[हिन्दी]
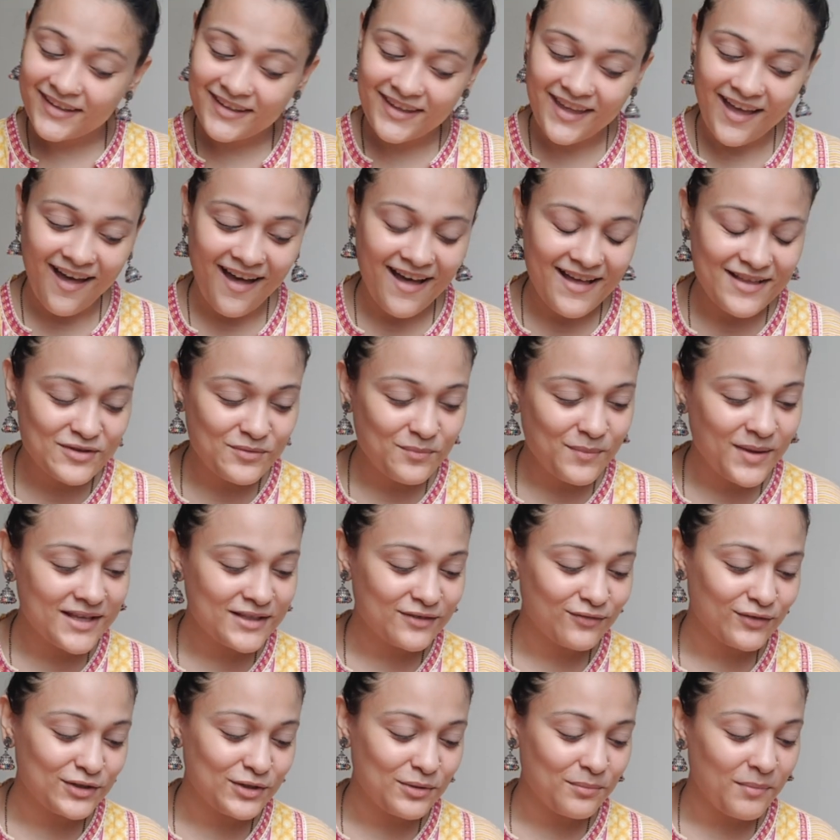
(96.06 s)
कि आज मैं
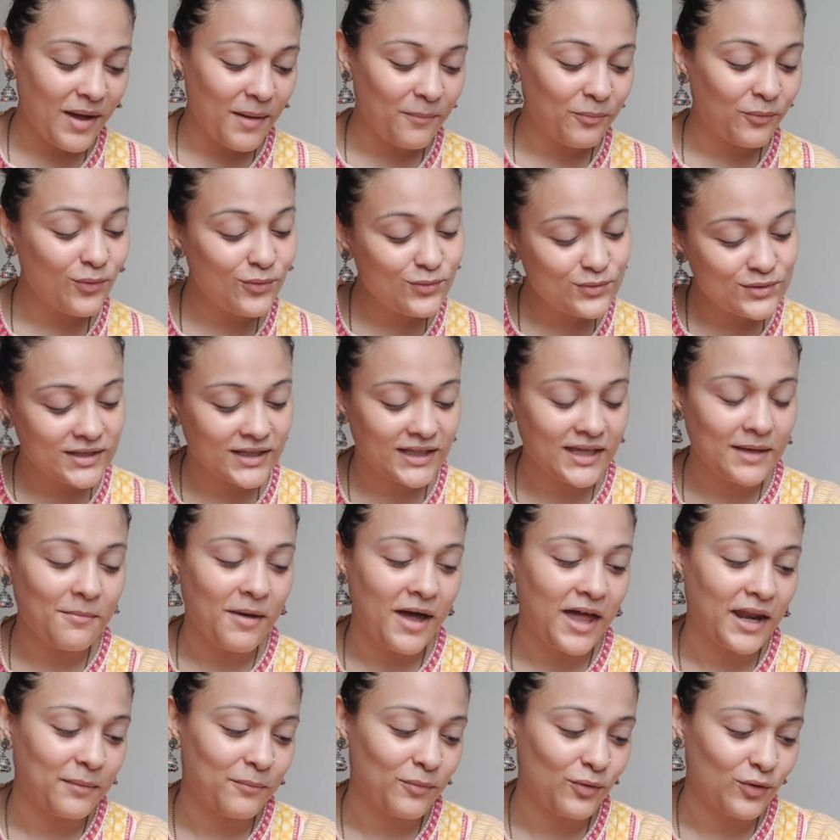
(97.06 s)
इस वीडियो में आपको उसी के
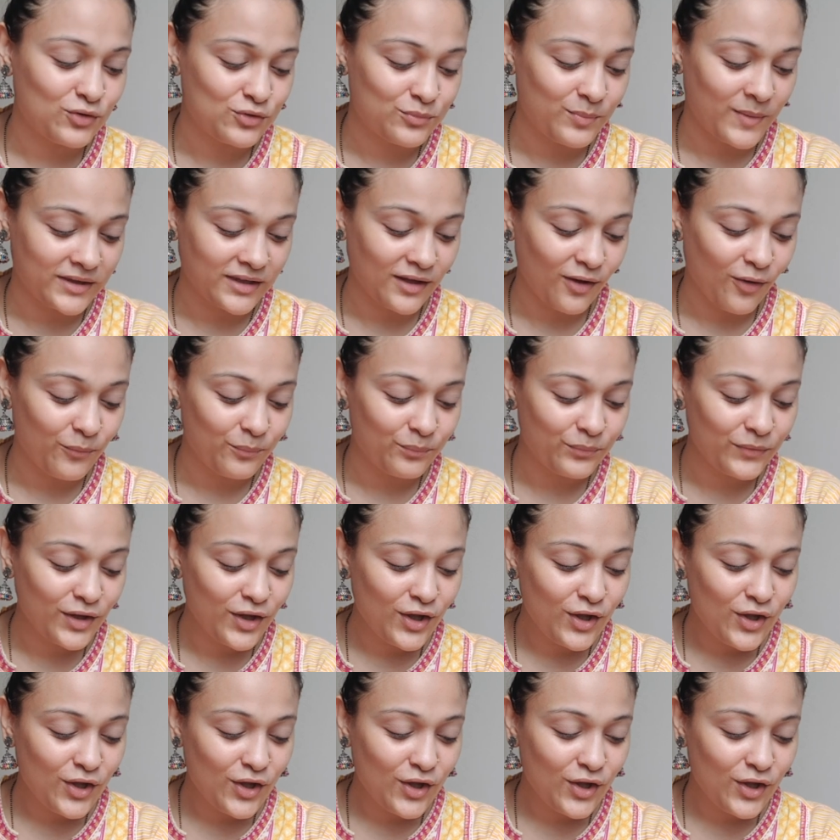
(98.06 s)
बारे में कुछ बताऊं